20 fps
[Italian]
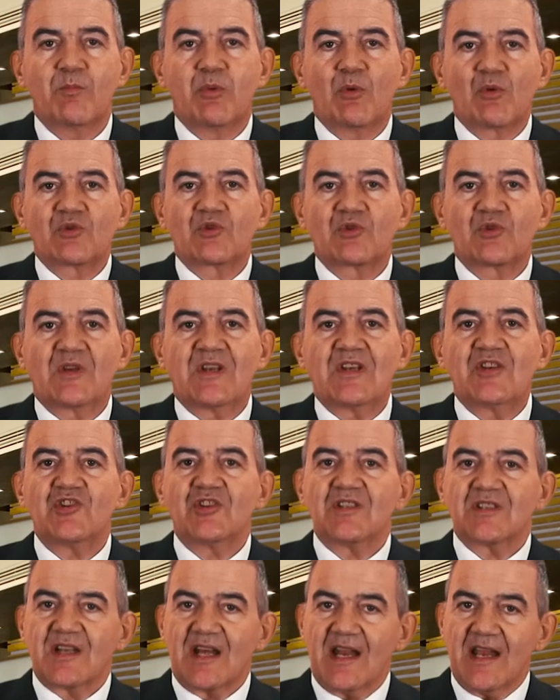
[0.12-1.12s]
Posso
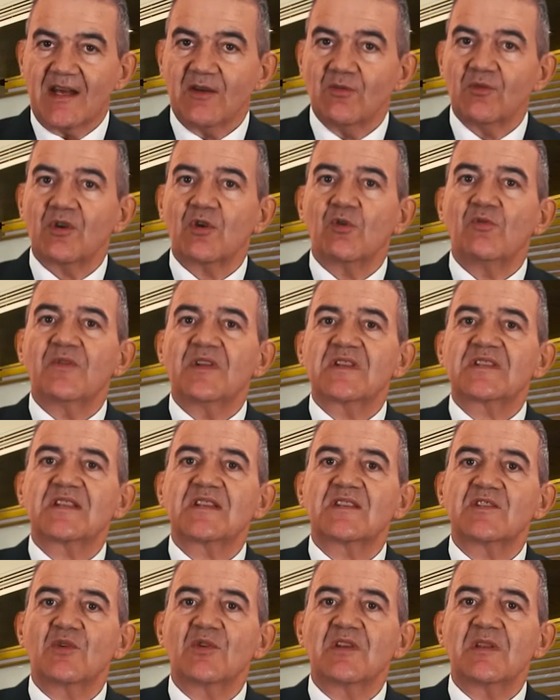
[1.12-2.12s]
registrare una
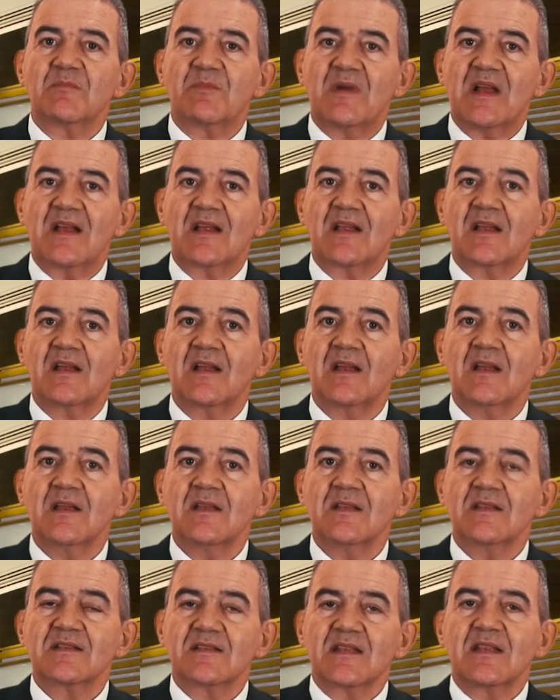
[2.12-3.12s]
conversazione in banca
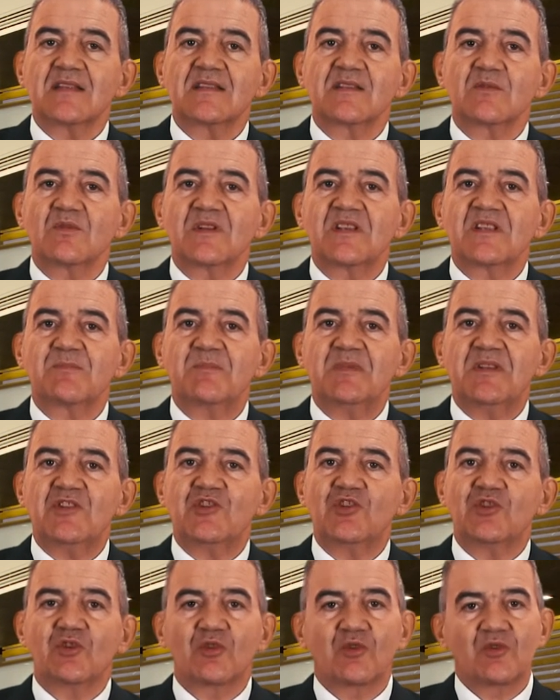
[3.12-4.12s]
senza un
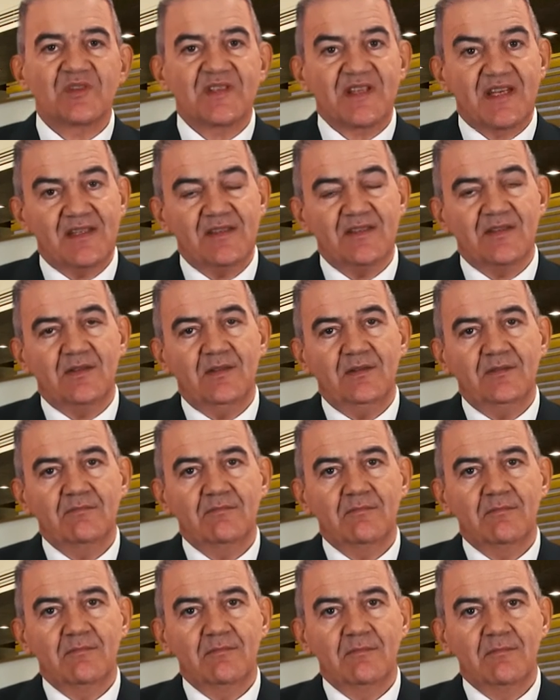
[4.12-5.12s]
esplicito consenso?
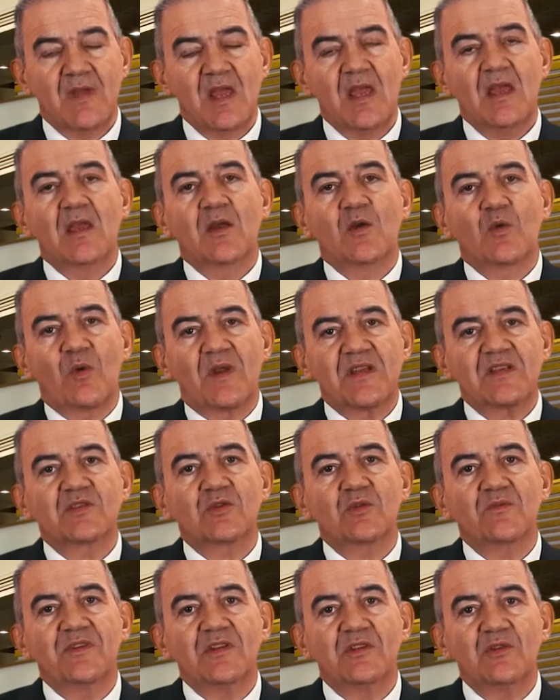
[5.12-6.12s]

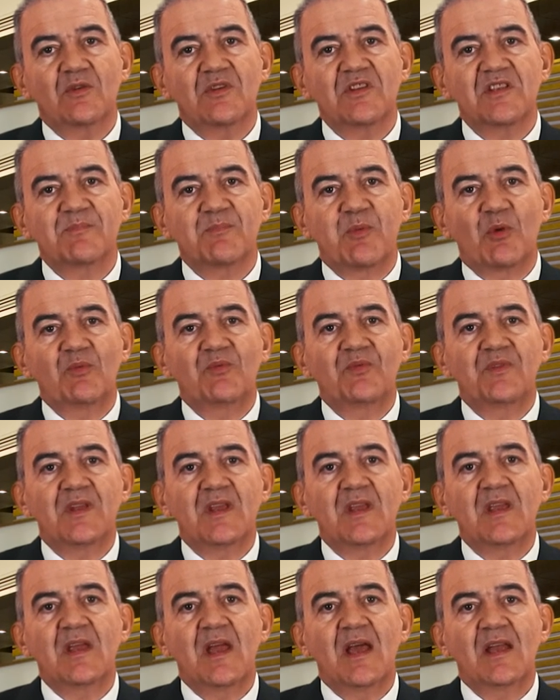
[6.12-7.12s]
Questo video
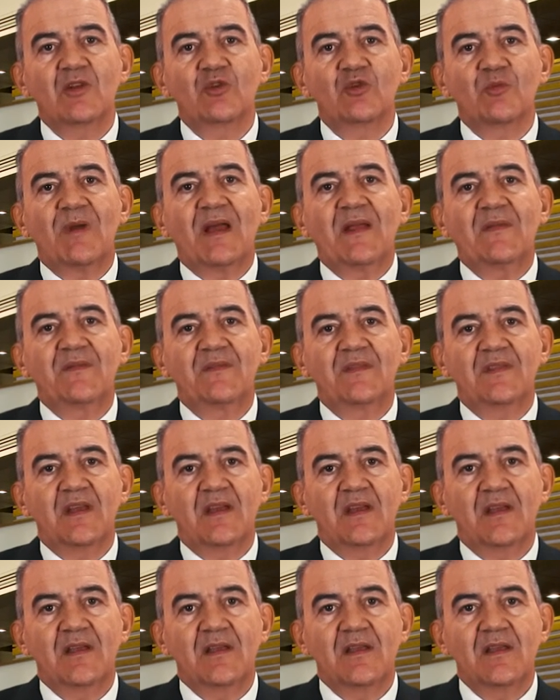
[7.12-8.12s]
risponde alla
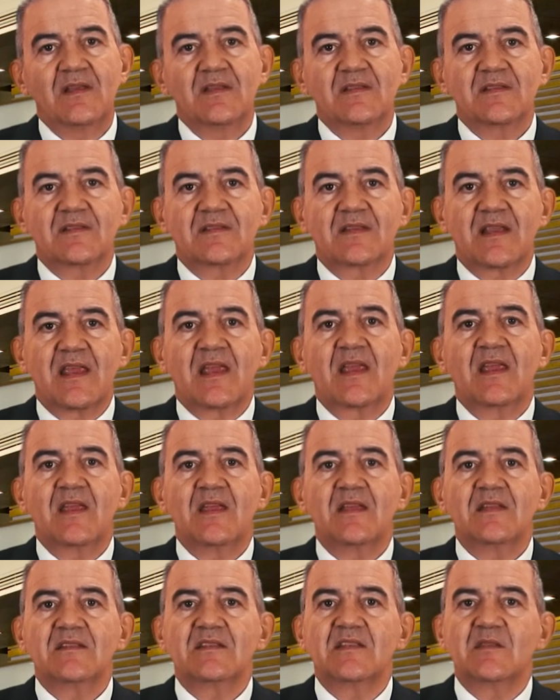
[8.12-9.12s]
domanda se
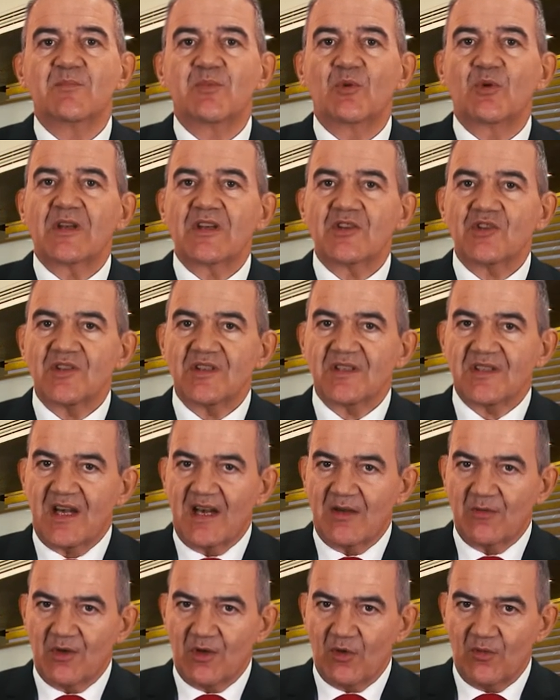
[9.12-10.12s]
si può
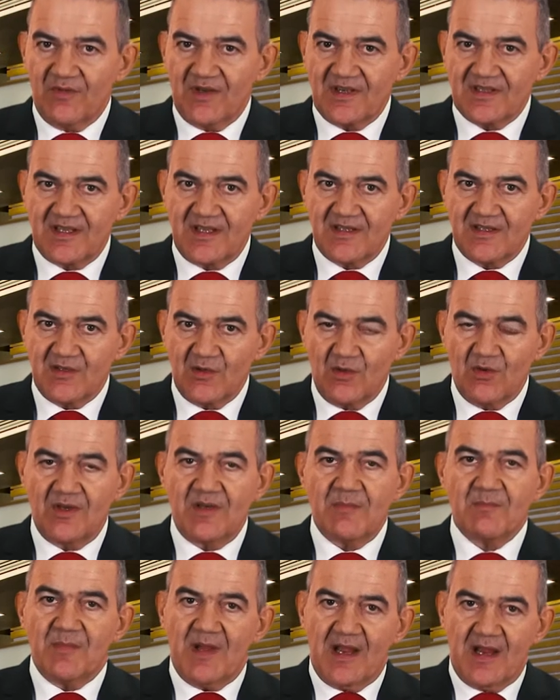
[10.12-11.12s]
registrare una conversazione
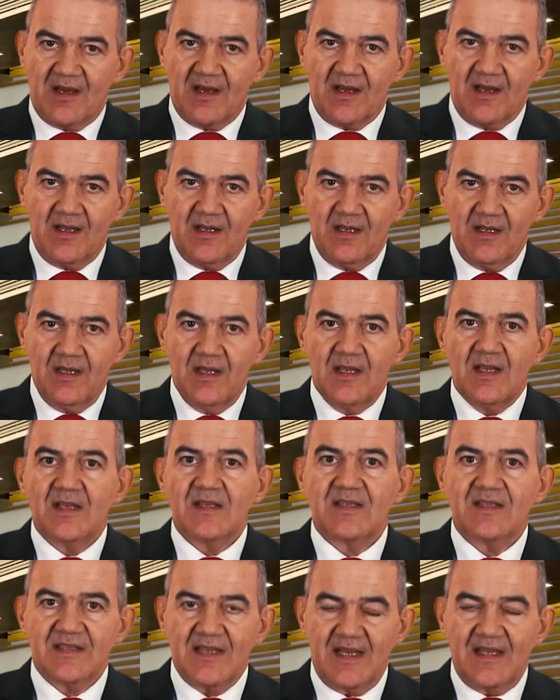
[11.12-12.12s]
in banca
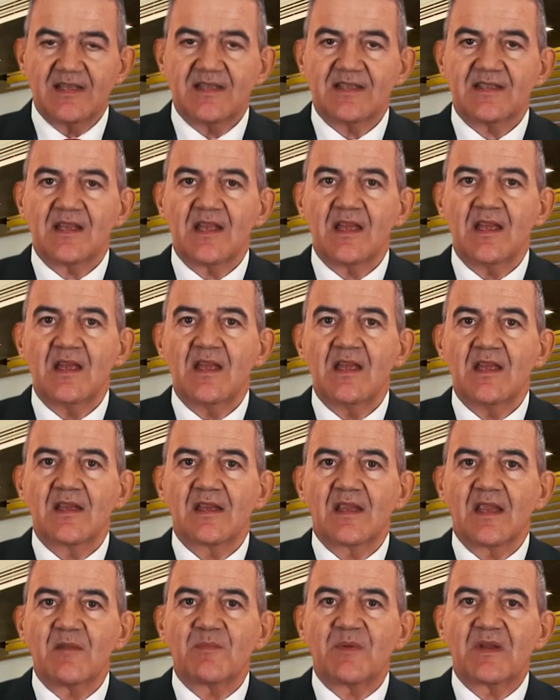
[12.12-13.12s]
senza
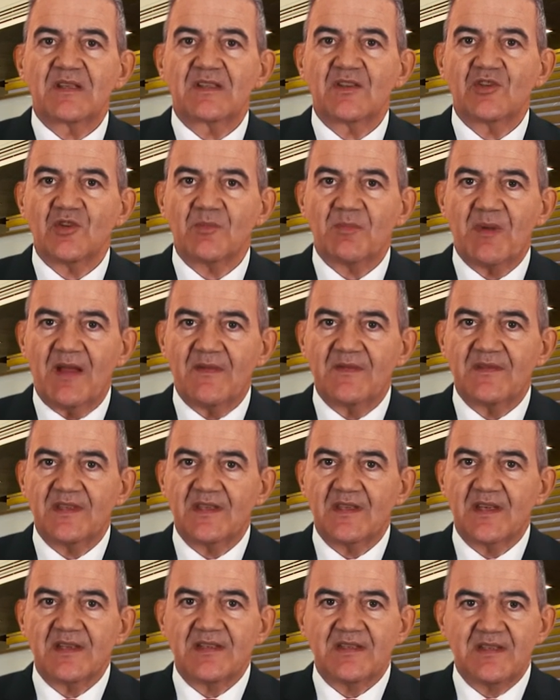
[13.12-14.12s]
che i
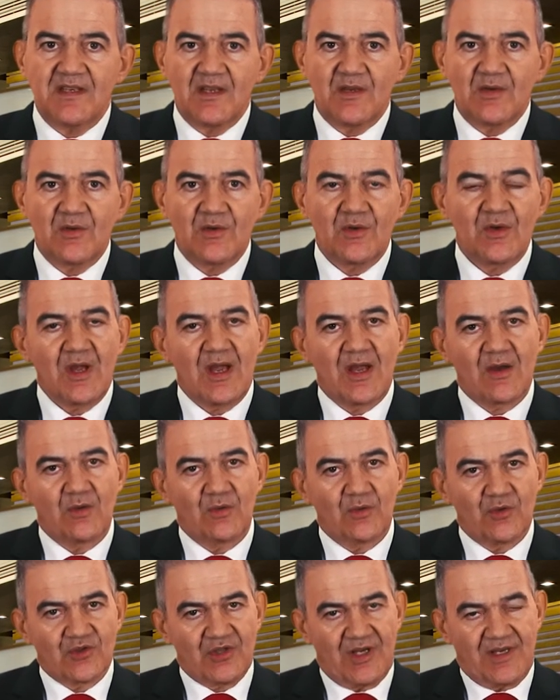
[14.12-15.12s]
partecipanti ne siano a
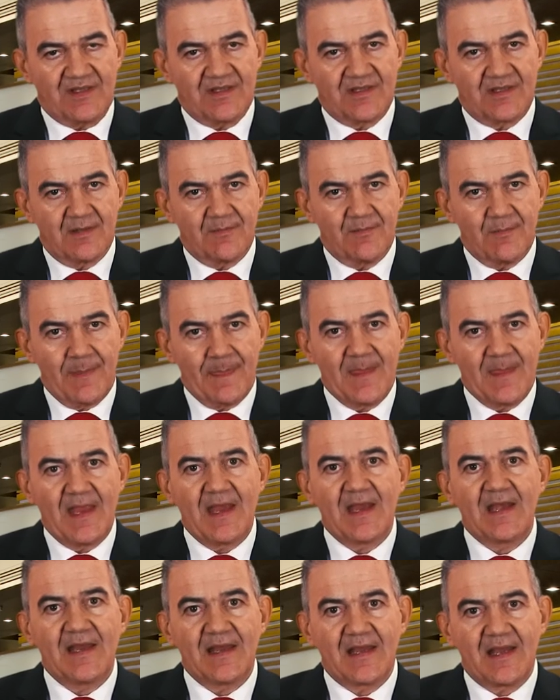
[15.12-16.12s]
conoscenza.
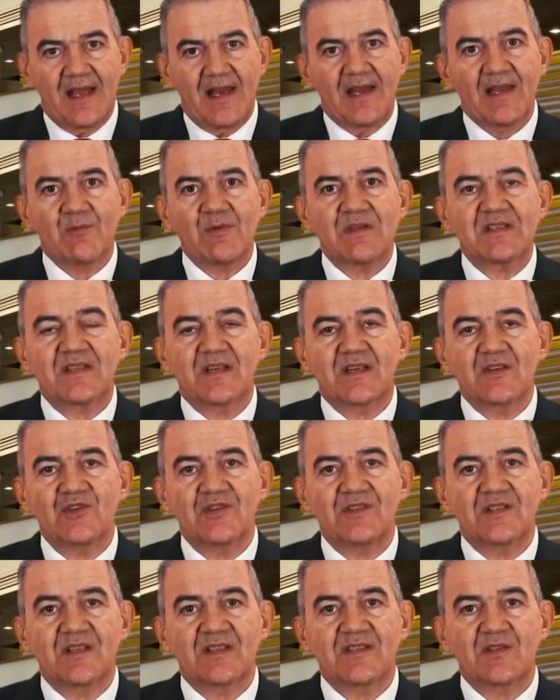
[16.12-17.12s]
È legale questa
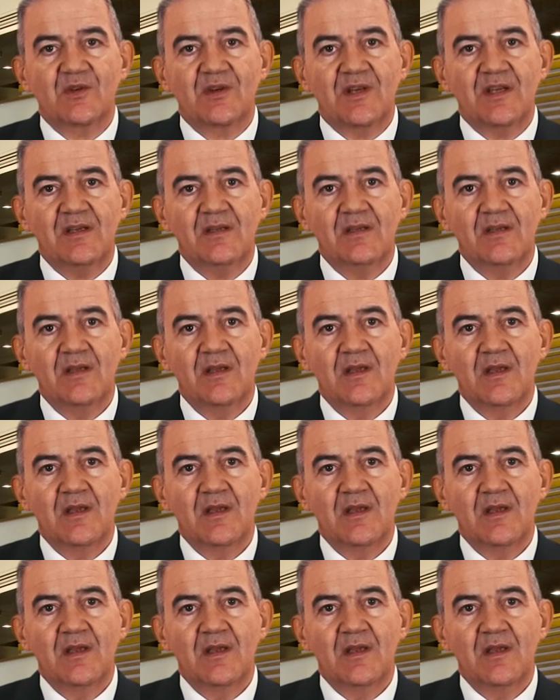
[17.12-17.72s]
registrazione?